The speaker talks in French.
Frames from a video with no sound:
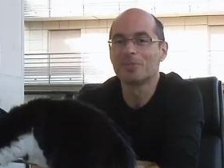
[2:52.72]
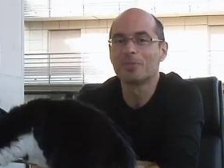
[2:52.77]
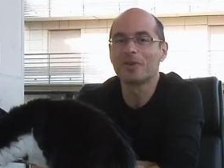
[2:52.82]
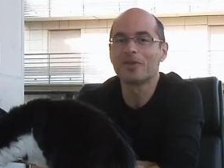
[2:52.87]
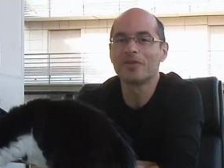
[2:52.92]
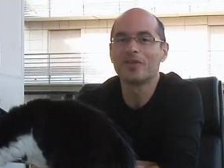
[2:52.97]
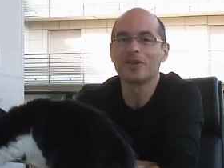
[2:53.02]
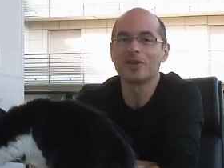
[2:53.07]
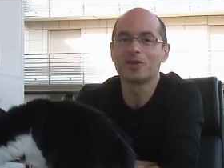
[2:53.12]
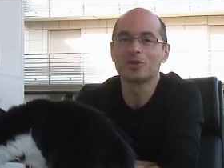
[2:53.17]
qui
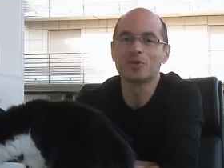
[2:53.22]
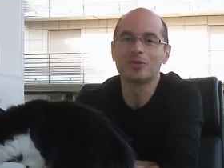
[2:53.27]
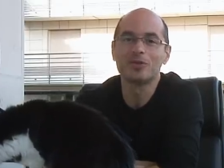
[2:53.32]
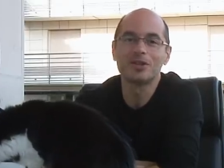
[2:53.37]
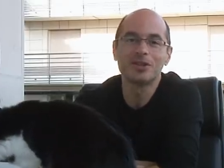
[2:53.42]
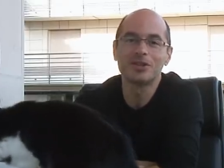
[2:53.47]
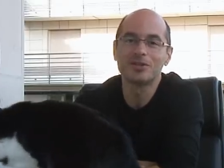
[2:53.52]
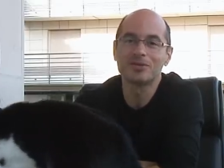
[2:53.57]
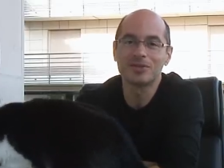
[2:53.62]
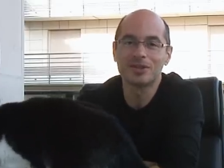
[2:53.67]
préfèrent
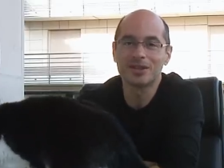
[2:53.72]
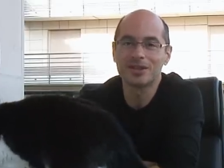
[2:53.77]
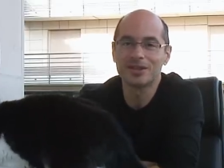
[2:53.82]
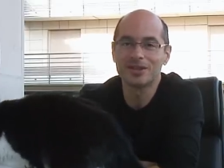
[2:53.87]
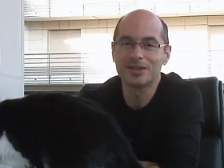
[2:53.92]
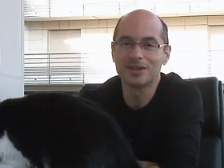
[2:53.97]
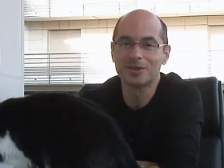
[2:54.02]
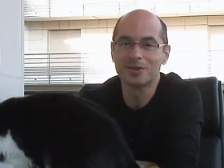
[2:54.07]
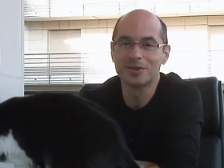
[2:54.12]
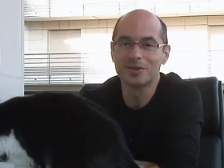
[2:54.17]
jouer sur
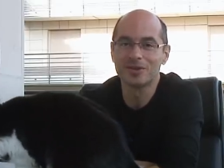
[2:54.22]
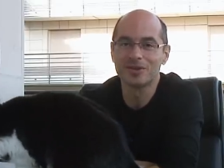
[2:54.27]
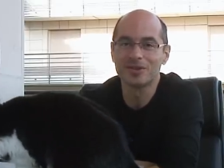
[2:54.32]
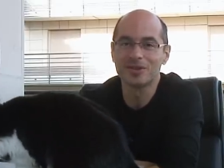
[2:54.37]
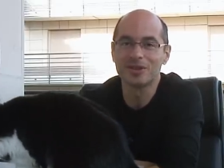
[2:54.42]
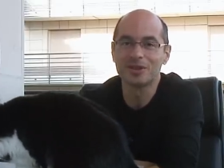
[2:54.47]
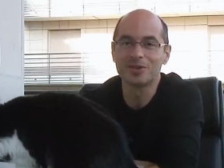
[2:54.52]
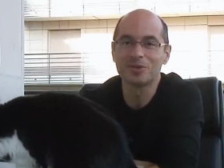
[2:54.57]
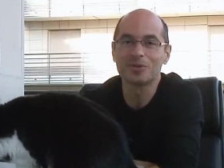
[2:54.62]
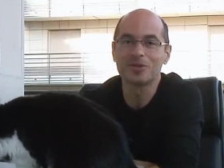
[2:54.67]
les,
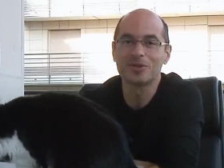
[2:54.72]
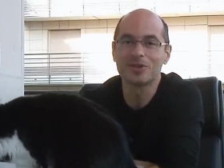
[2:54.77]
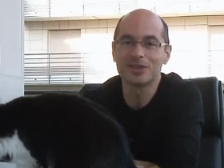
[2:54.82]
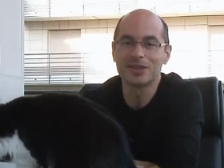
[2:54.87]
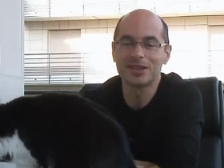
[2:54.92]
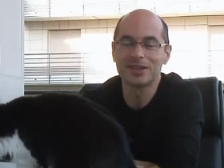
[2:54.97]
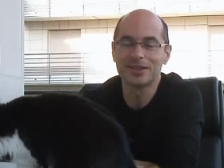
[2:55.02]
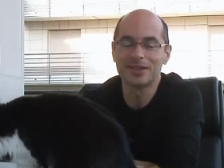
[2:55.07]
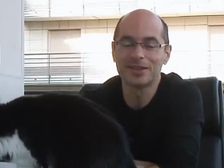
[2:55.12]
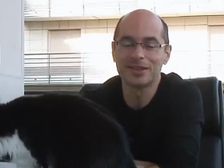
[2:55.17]
des, trucs
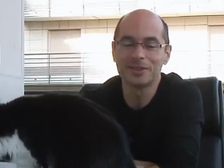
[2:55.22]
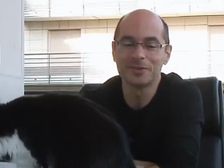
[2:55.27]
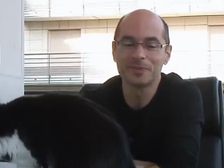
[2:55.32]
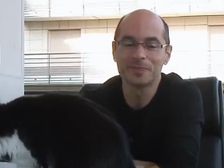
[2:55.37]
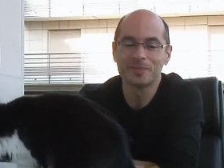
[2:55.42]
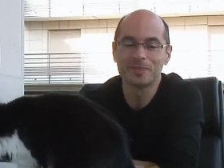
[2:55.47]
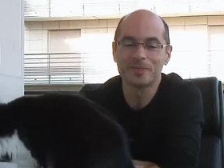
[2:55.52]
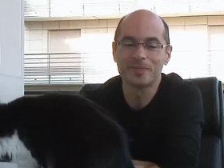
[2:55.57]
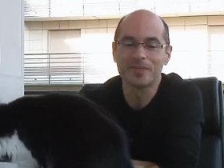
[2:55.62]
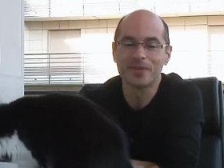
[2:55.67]
d'ancienneté.
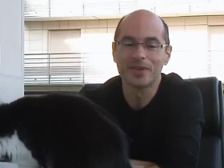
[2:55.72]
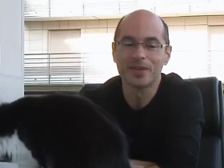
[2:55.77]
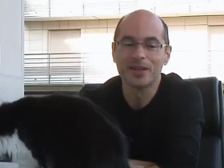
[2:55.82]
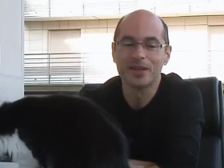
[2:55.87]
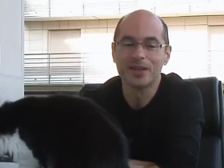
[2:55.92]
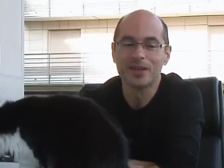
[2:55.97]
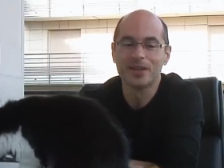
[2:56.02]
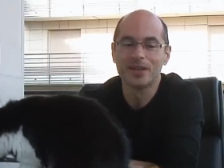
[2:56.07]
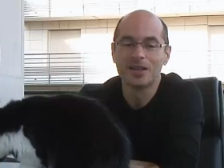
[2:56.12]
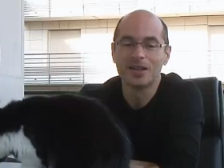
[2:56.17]

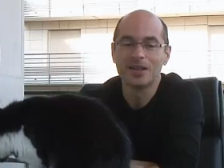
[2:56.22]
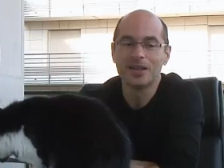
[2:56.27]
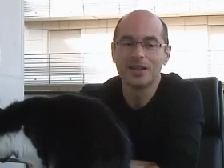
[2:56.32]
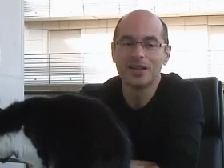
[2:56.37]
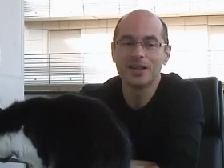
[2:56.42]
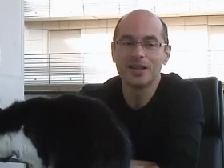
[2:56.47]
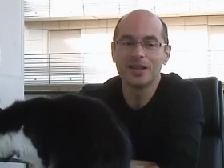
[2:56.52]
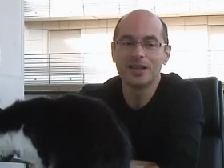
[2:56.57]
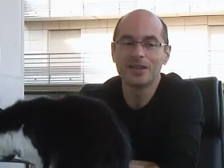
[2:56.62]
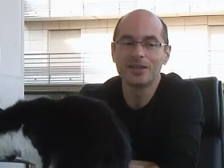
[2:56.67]

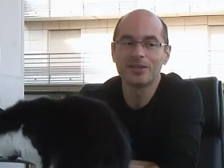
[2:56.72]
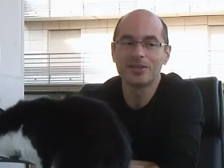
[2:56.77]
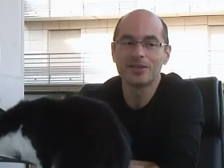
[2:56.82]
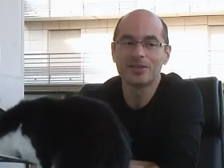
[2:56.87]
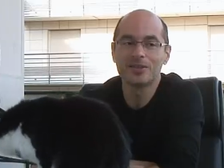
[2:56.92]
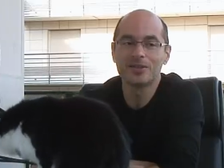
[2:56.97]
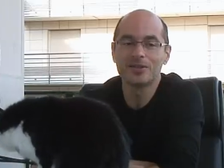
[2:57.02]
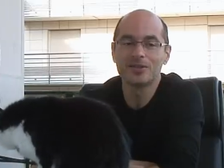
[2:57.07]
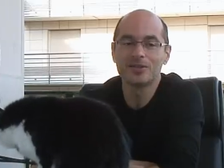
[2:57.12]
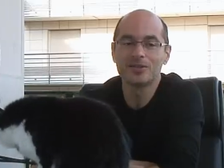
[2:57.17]
Et
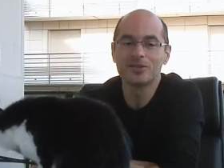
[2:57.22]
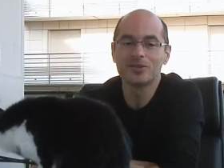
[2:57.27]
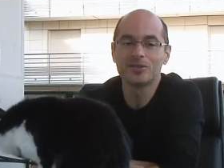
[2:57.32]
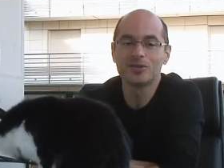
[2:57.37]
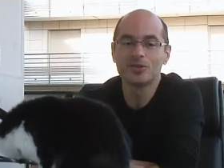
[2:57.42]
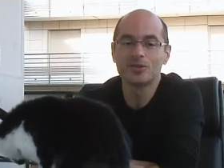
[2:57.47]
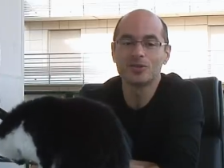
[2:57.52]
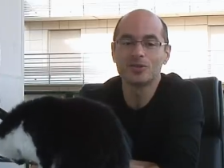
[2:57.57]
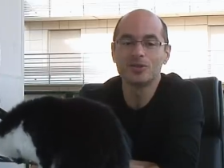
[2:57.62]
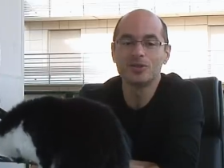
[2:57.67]

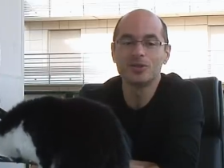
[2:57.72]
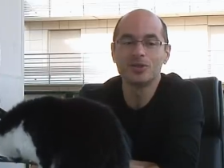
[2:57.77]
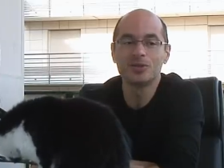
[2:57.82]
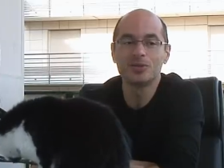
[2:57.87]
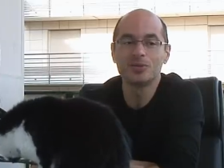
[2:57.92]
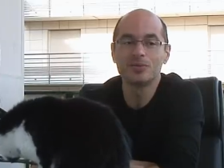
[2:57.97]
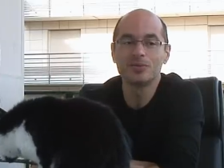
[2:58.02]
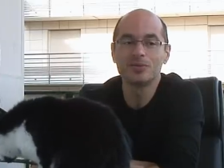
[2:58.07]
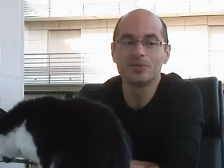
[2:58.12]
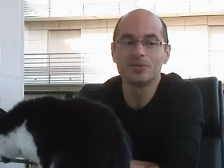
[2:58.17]
euh, je dis
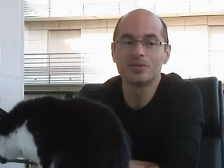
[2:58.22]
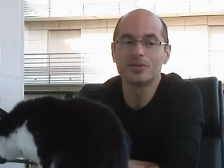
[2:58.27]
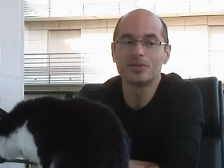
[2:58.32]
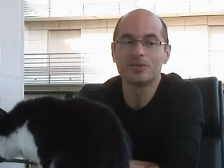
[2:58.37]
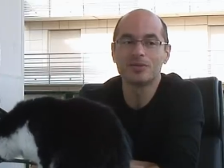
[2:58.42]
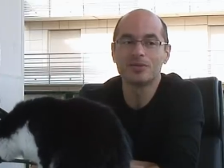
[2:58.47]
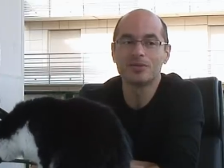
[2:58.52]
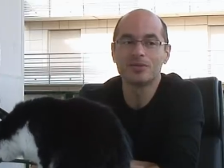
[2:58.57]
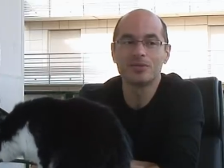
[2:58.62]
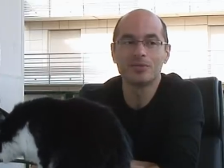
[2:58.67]

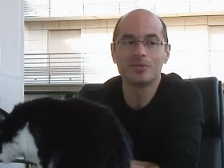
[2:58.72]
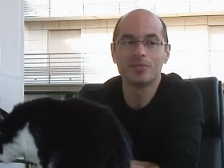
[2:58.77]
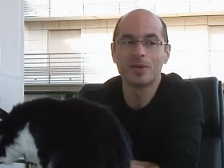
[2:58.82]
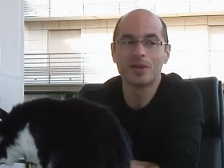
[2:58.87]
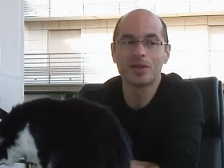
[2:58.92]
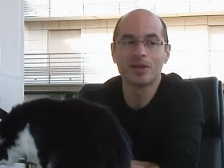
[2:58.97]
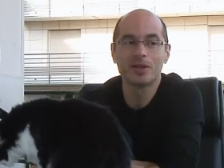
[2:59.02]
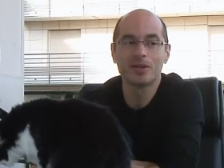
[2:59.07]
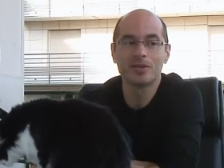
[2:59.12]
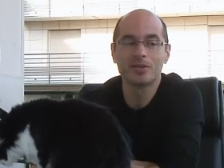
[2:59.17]
juste, euh,
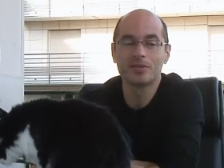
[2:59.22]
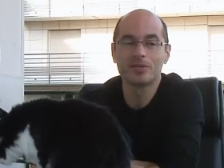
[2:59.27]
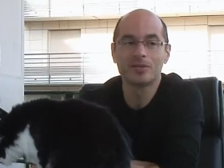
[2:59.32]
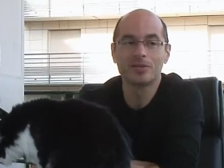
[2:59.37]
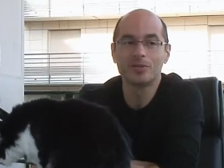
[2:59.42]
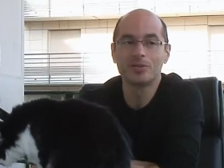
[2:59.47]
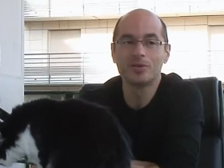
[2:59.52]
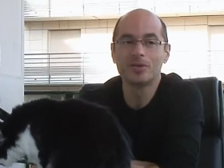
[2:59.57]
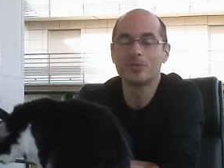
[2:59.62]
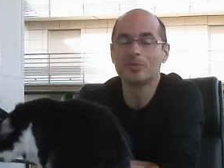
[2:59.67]

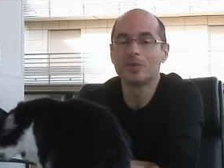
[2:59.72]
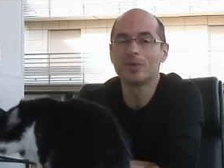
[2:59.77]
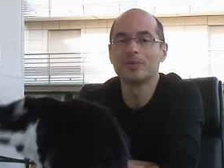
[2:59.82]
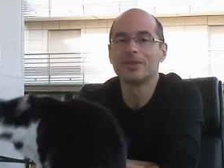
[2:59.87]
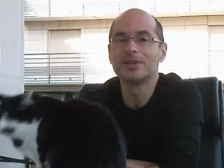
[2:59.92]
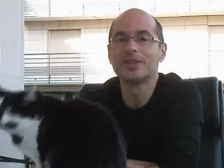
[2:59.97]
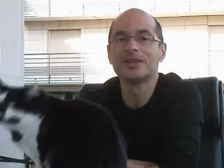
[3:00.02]
ben, donnez-moi